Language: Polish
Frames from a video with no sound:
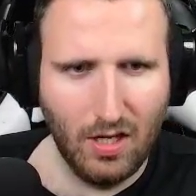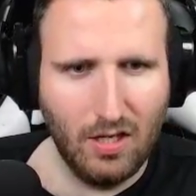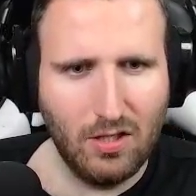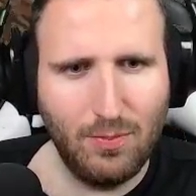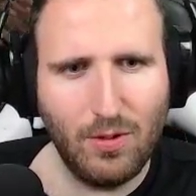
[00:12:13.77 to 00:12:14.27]

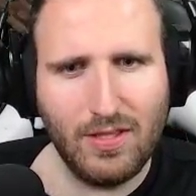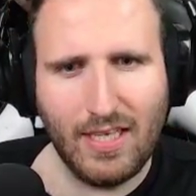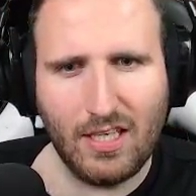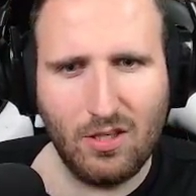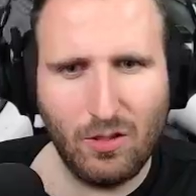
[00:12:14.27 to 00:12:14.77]
No bo on
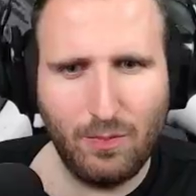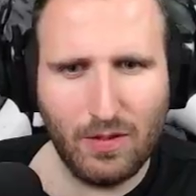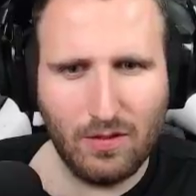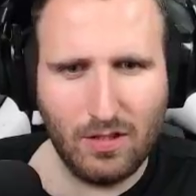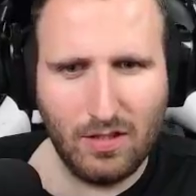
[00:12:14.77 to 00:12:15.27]
tak Idę. kopie
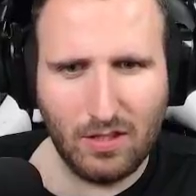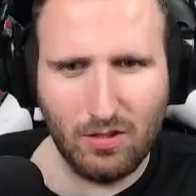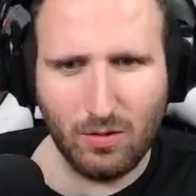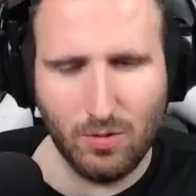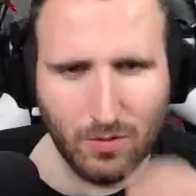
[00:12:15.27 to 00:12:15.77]
do tych
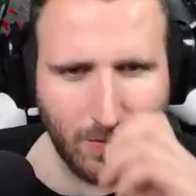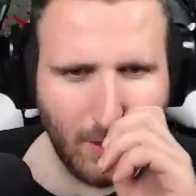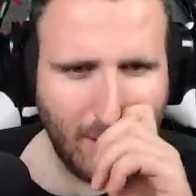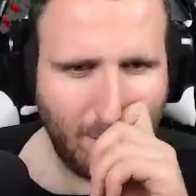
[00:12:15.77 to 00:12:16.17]
diaksiorów, a tak